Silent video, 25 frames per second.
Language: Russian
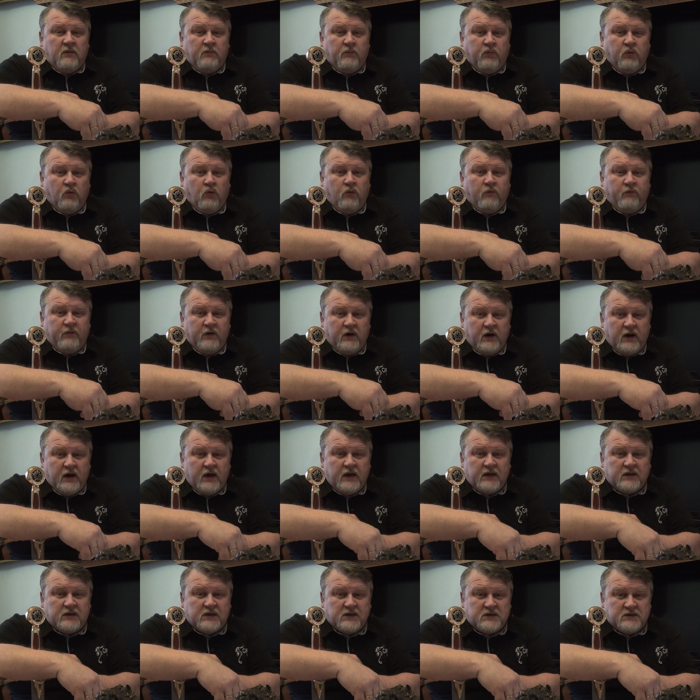ПУВА, а,
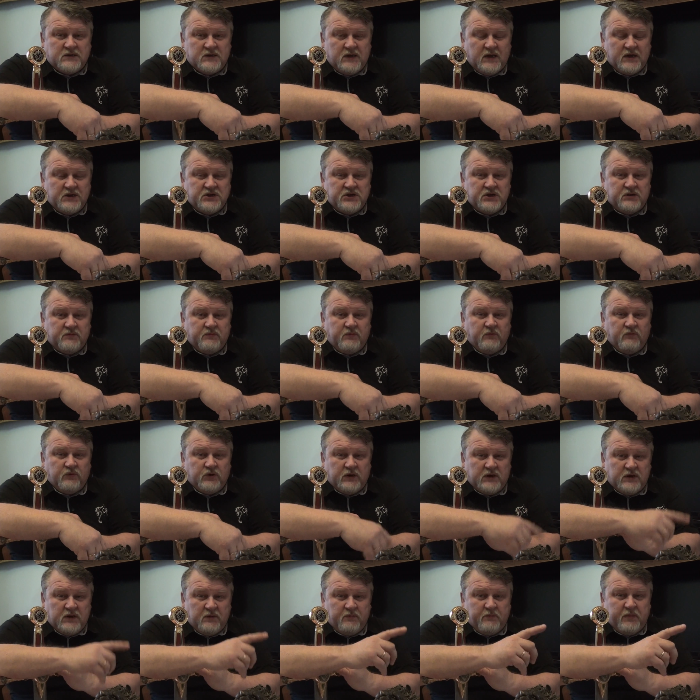это значит
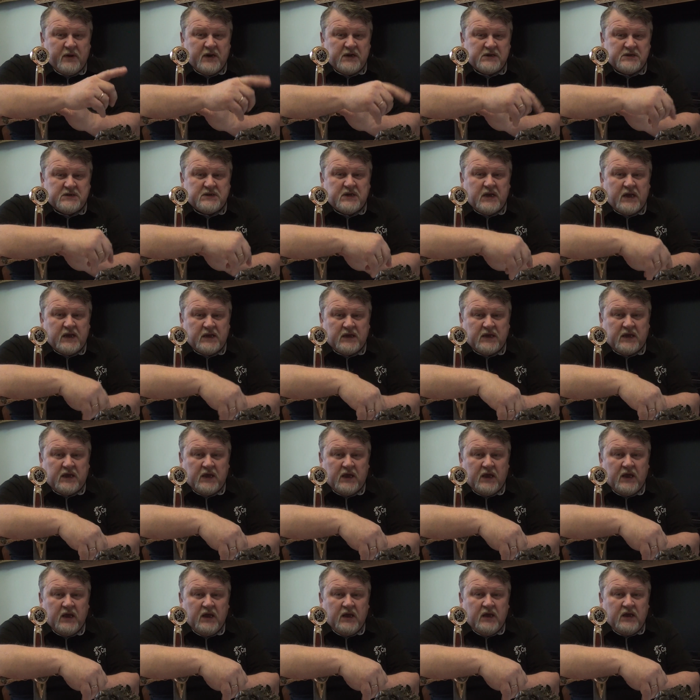вот эти
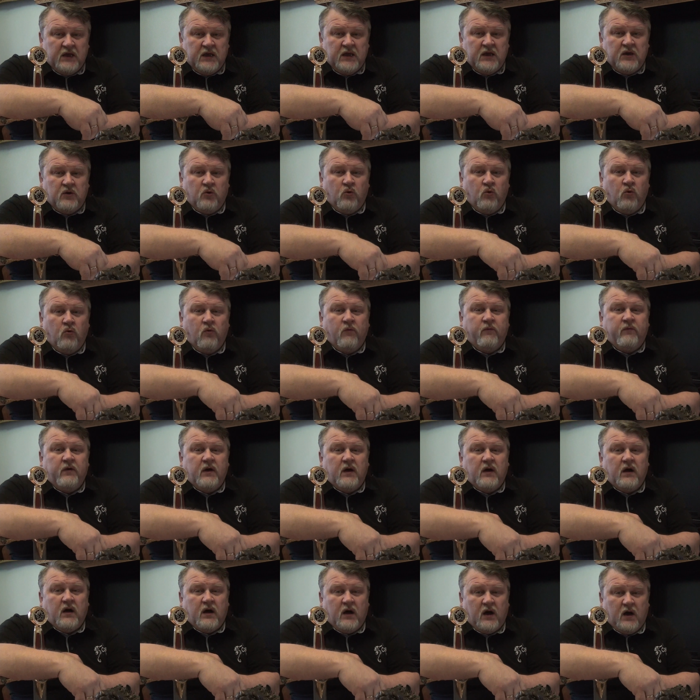присадки, и
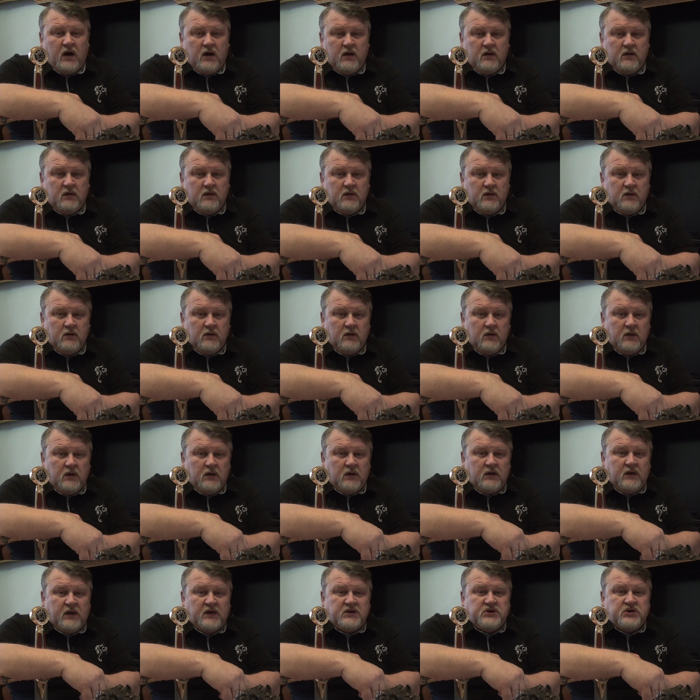УВА,
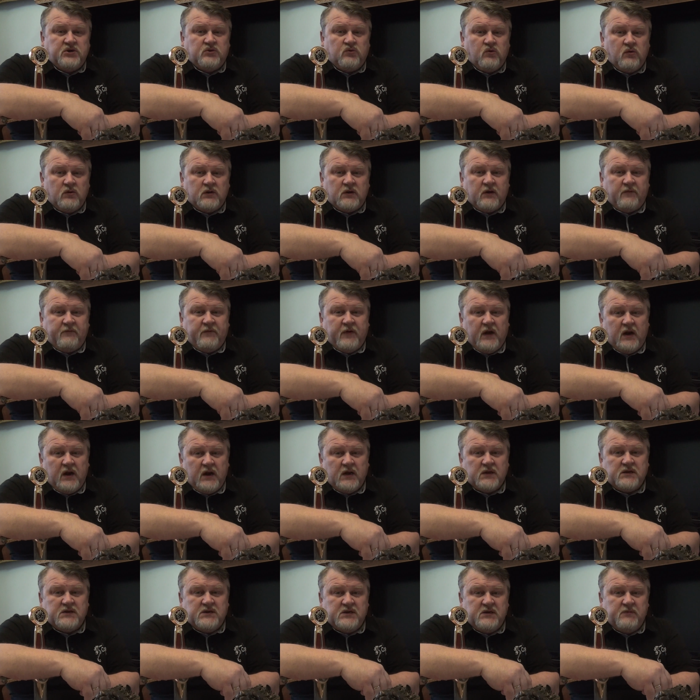Значит,
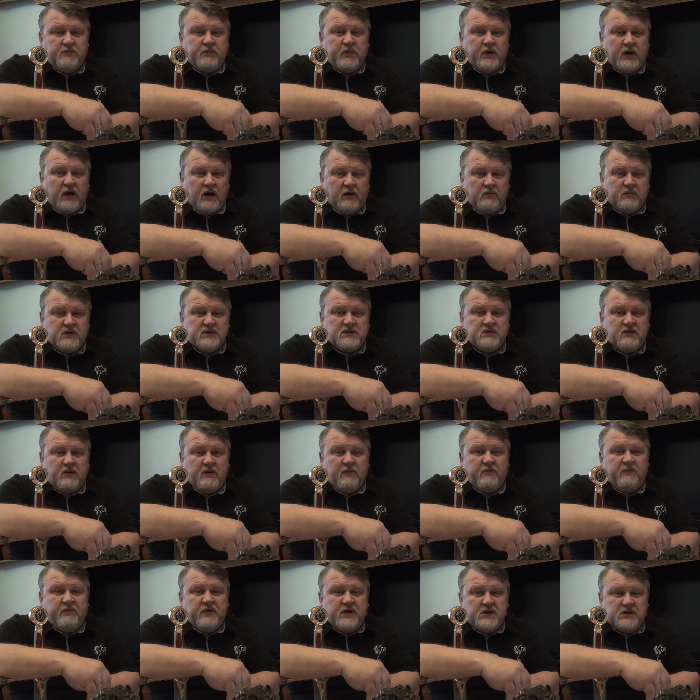ультрафиолет типа А. Мы с
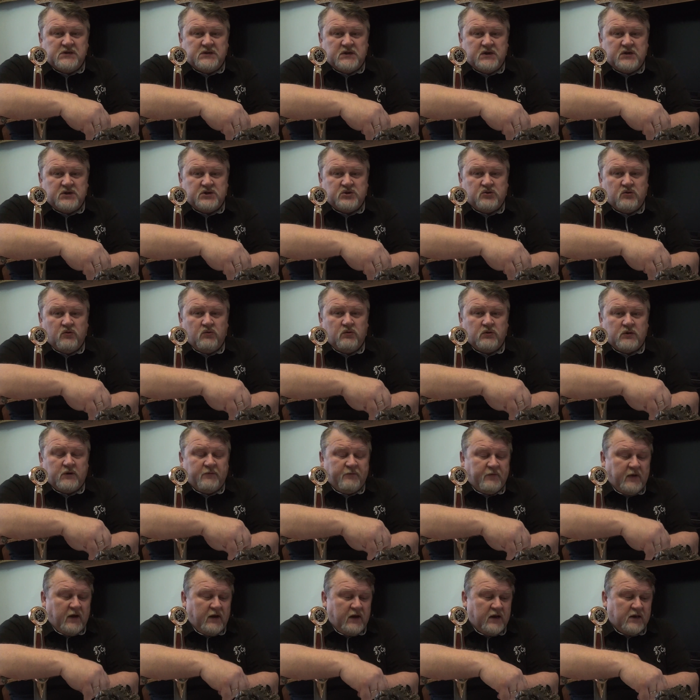вами выяснили, что
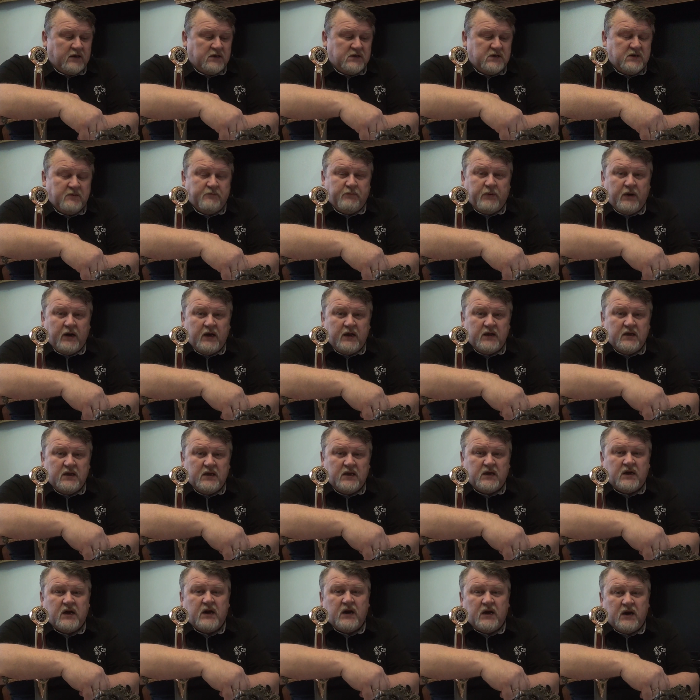ультрафиолет типа А ни
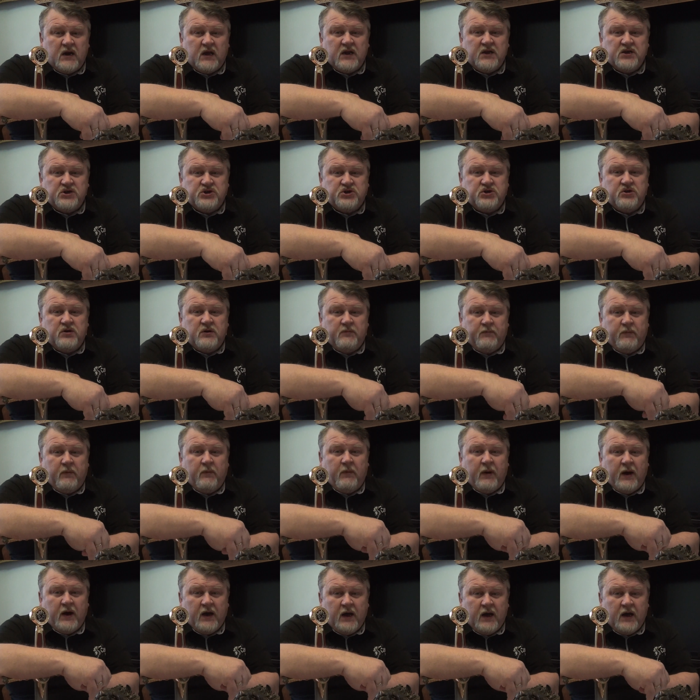хрена ничего не
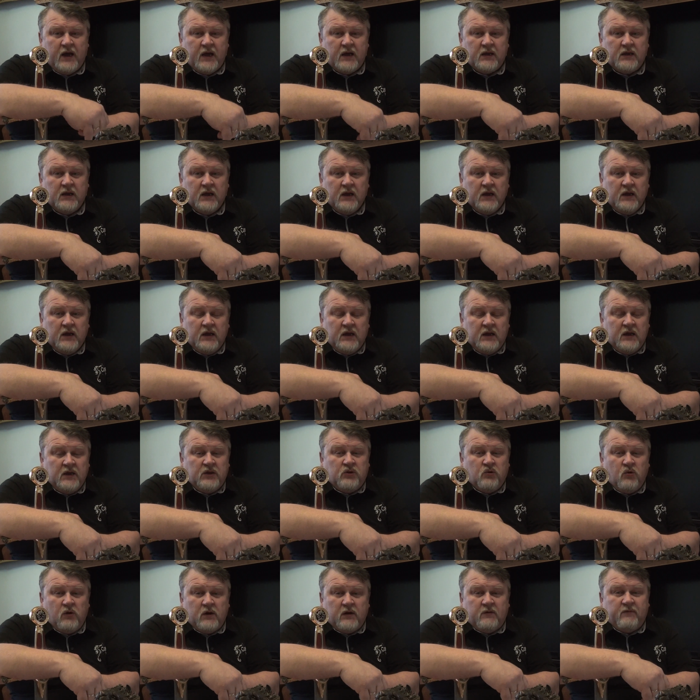помогает, и
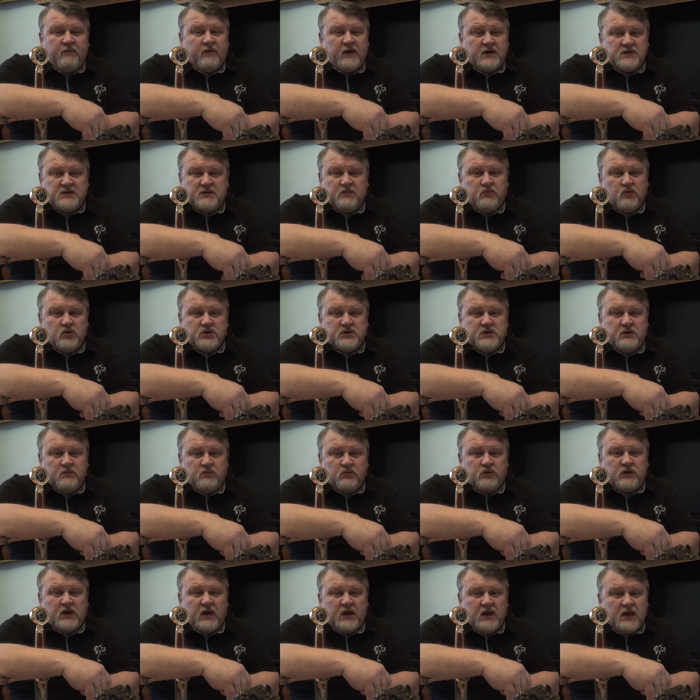только, возможно,
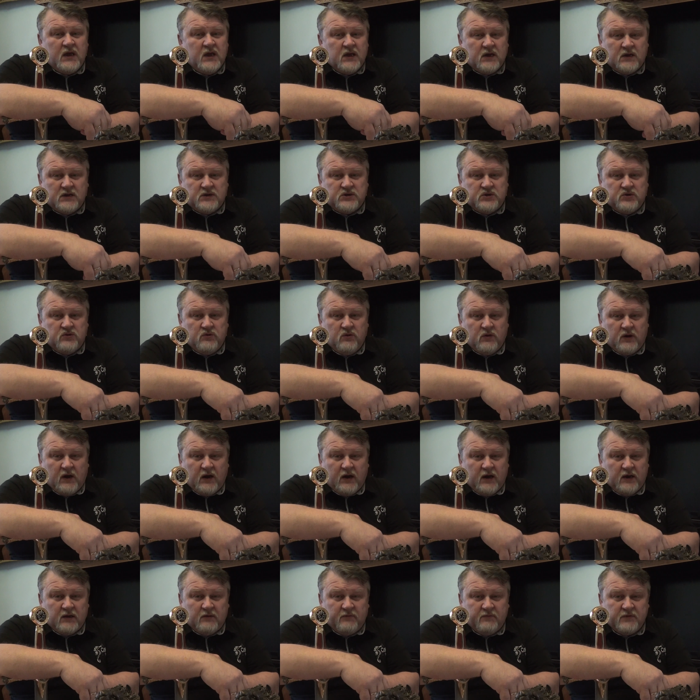мутагенность у него
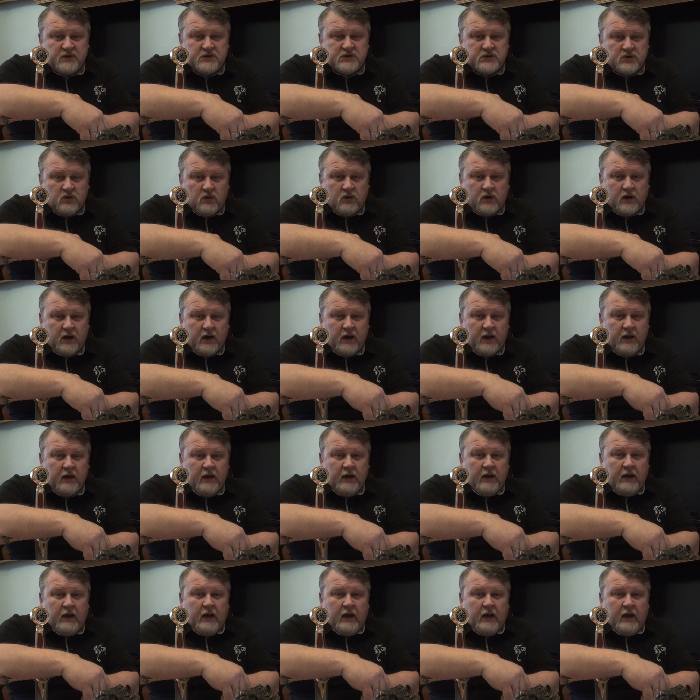какая-то высокая.